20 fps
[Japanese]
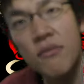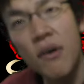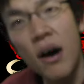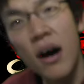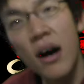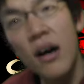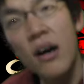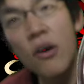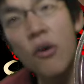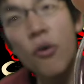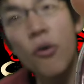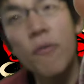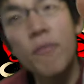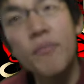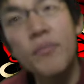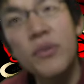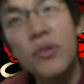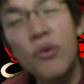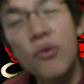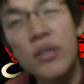キは本
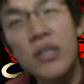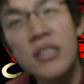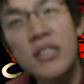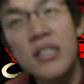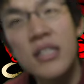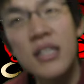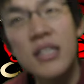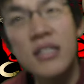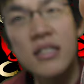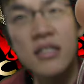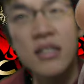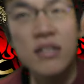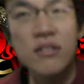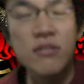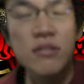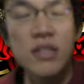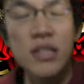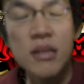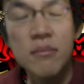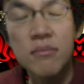当にチーズの
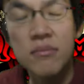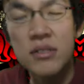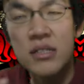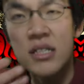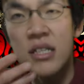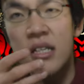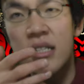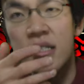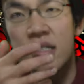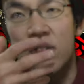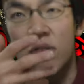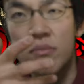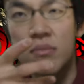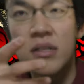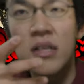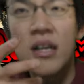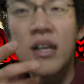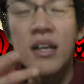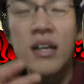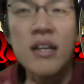クリーム、チーズの
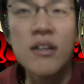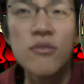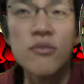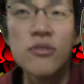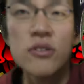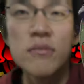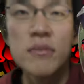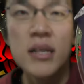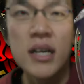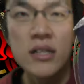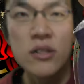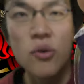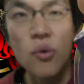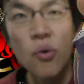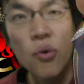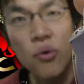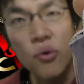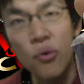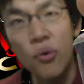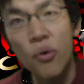風味が
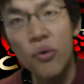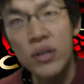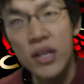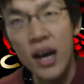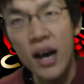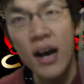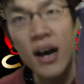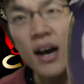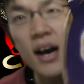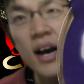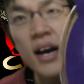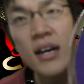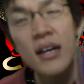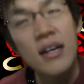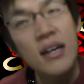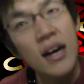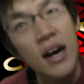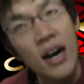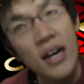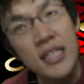濃厚で、
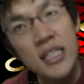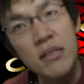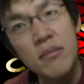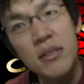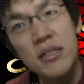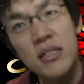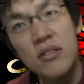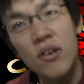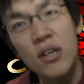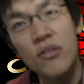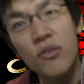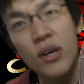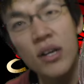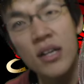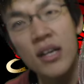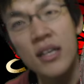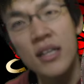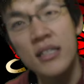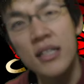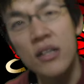蜂蜜を後から
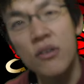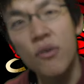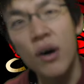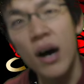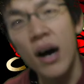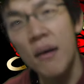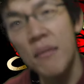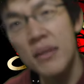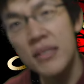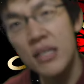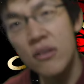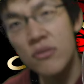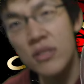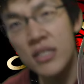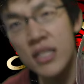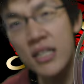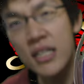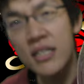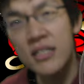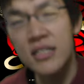かけたのは甘さを
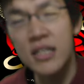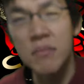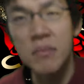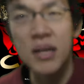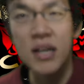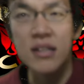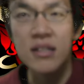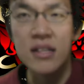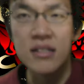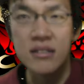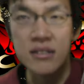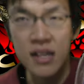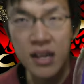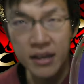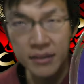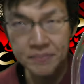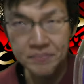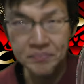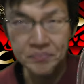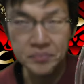付け足すためなんです
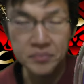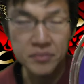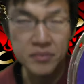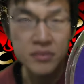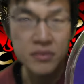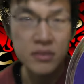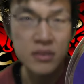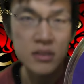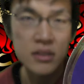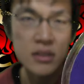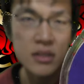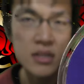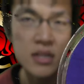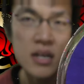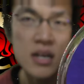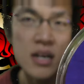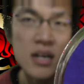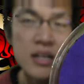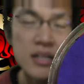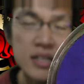ね。
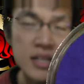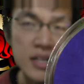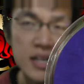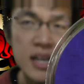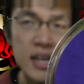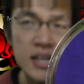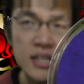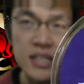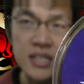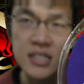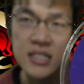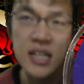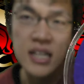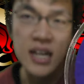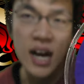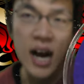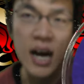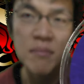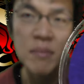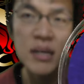でケーキ自体
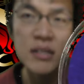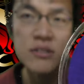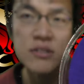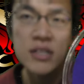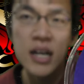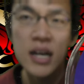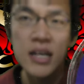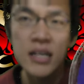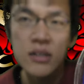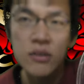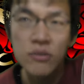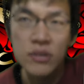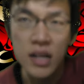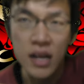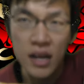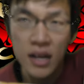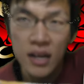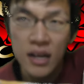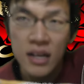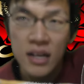が甘くないの
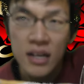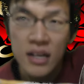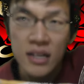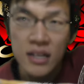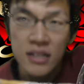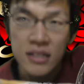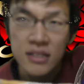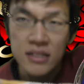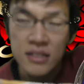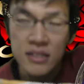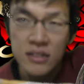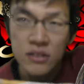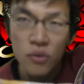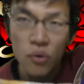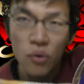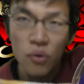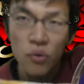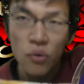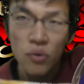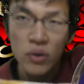で、
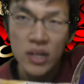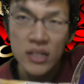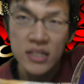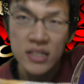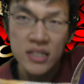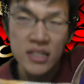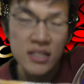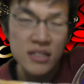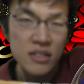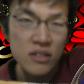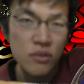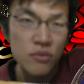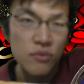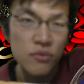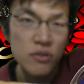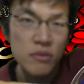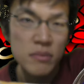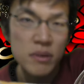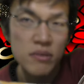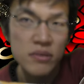濃厚なチーズの
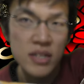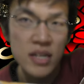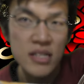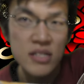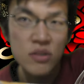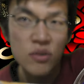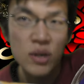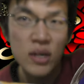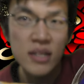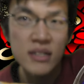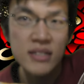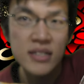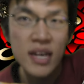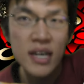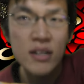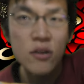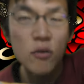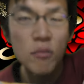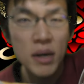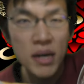風味を最初から
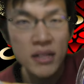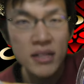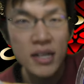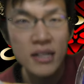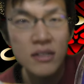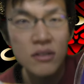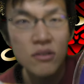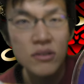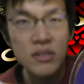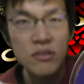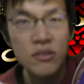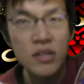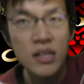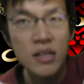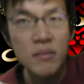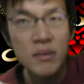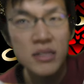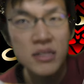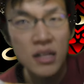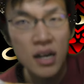最後まで堪能するよう
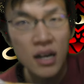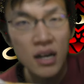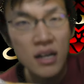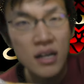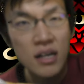になりました。